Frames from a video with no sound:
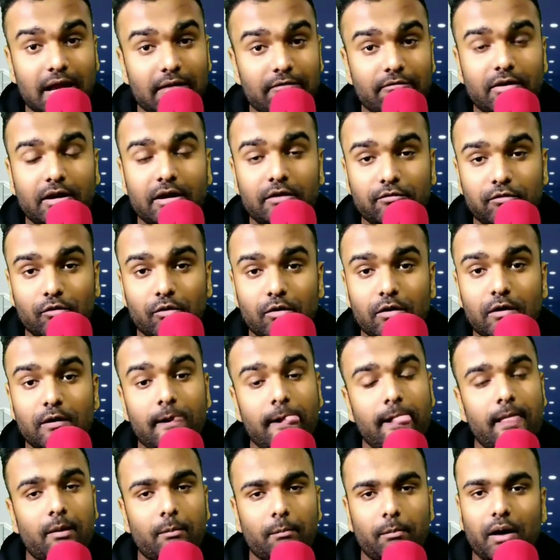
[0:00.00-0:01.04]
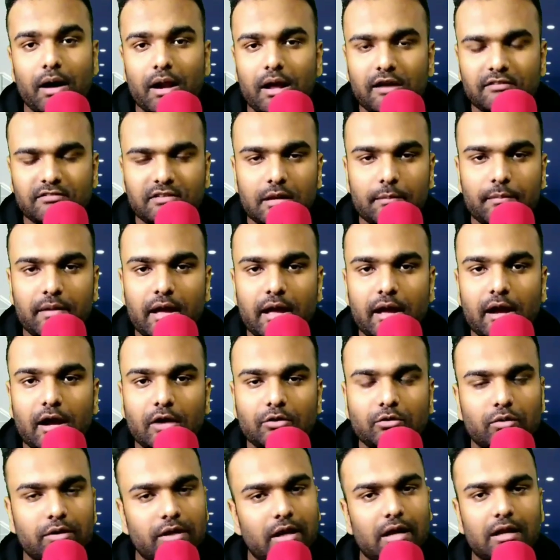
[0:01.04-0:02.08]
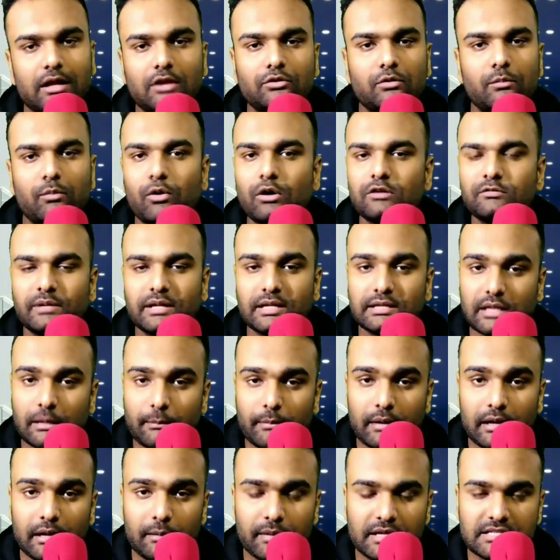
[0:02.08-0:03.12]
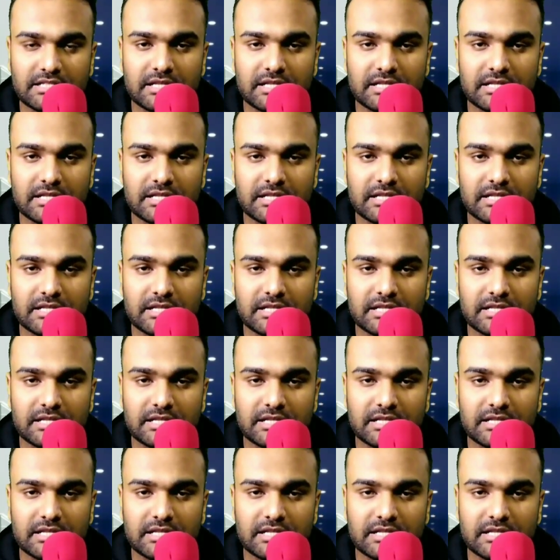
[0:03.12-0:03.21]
रैम वाला फ़ोन बारह हज़ार में आएगा तो यार ये तो बहुत बड़ा धमाल